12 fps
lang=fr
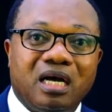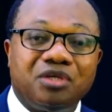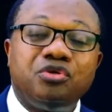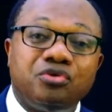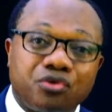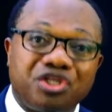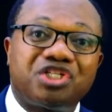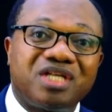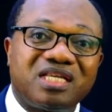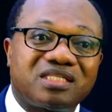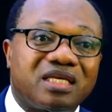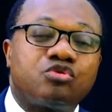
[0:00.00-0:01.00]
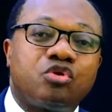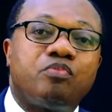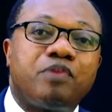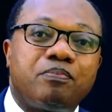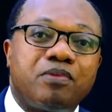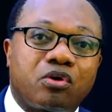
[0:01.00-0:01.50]
une richesse que tout le
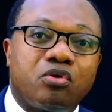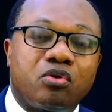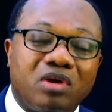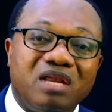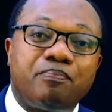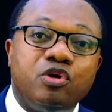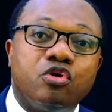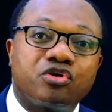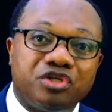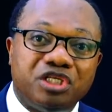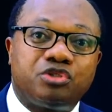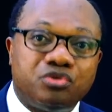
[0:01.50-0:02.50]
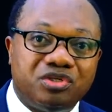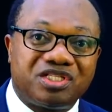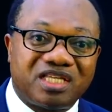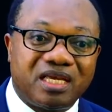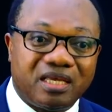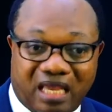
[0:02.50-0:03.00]
peuple congolais peut donc
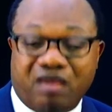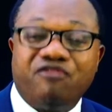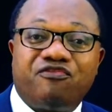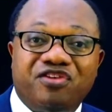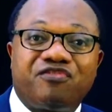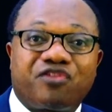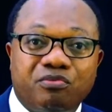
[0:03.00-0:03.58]
utiliser et vivre